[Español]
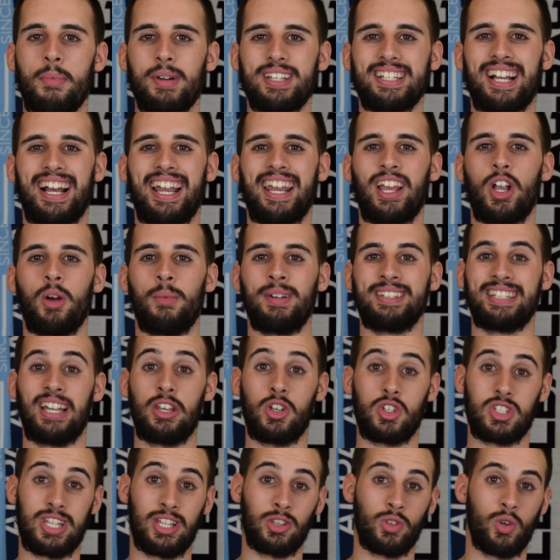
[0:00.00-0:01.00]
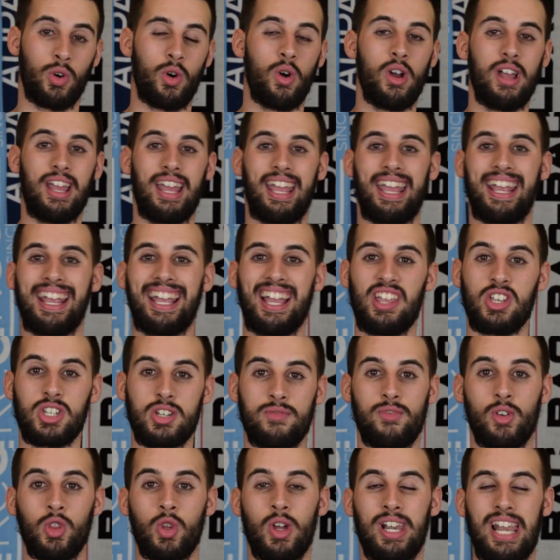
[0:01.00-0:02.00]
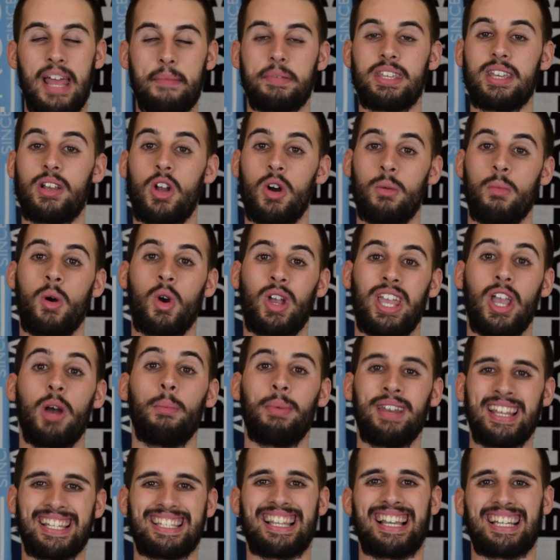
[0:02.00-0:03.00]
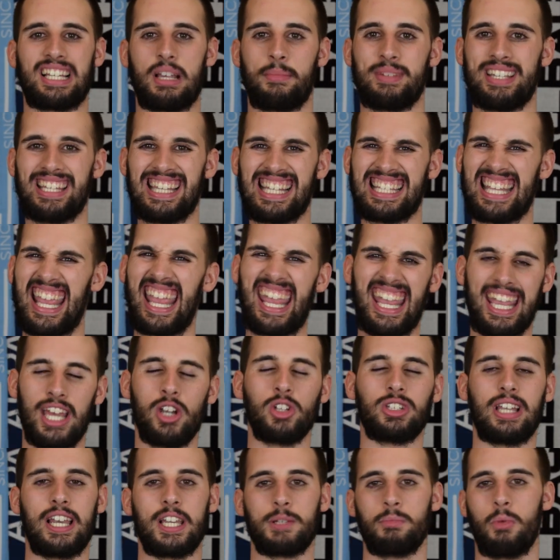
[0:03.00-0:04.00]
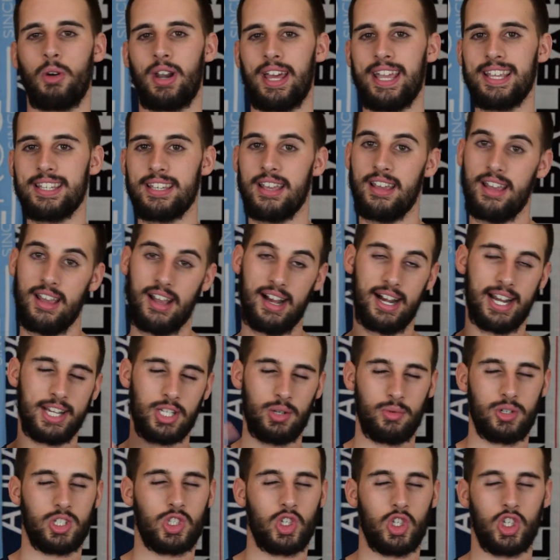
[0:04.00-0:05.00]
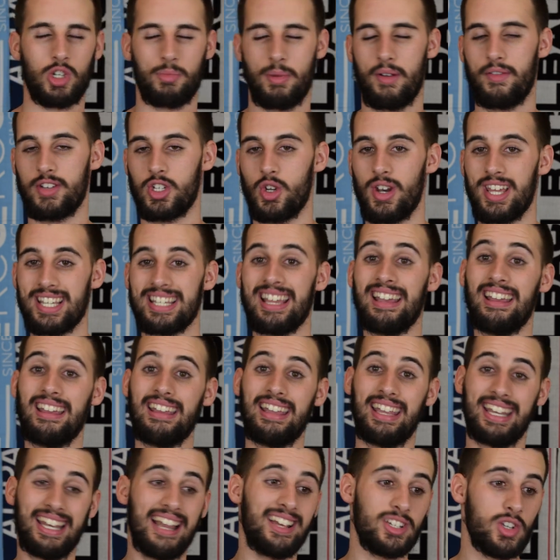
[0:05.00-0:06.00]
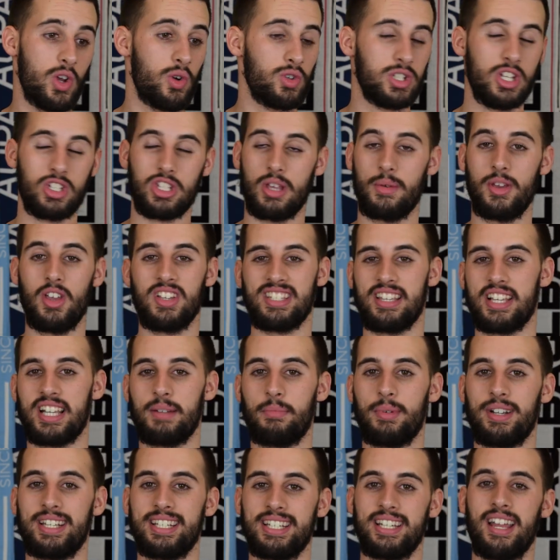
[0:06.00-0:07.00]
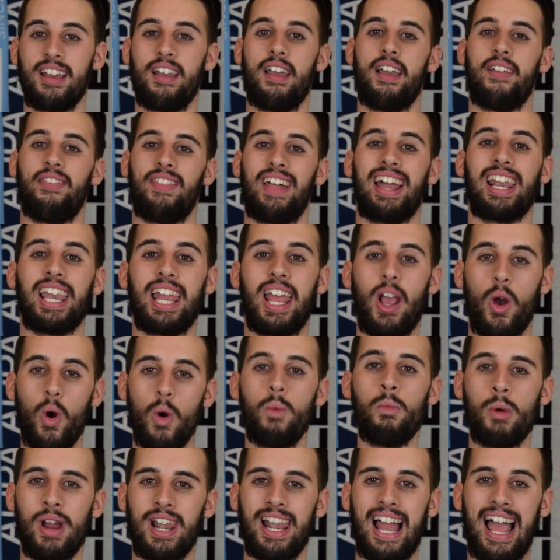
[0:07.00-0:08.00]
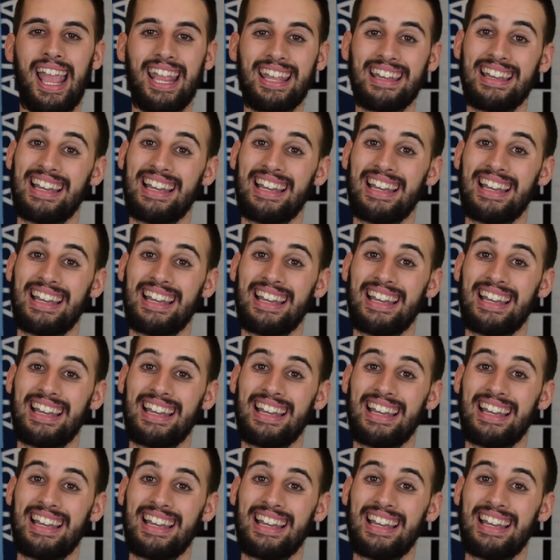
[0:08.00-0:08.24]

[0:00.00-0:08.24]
podéis dejar en comentarios tanto en qué año se fundó el Leipzig como qué opináis de las camisetas y qué nota les ponéis. Ahora sí vosotros los profesores. Y nada, si os gusta este vídeo, sabéis que podéis darle un buen like.